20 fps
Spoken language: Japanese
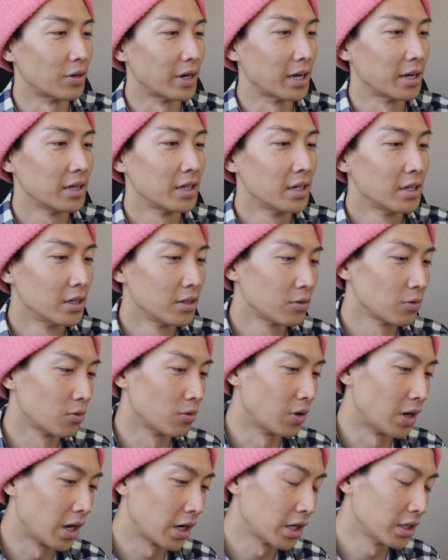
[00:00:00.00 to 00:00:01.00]
これ
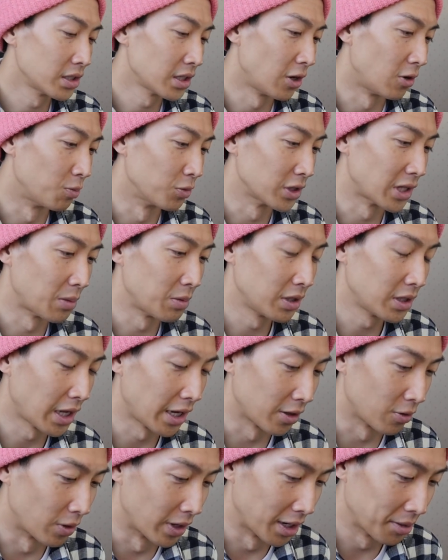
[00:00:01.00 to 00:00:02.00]
開けちゃおう。もう食べ
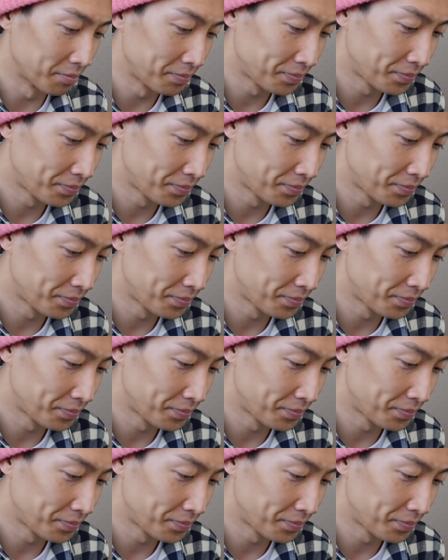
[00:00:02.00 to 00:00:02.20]
たい。これ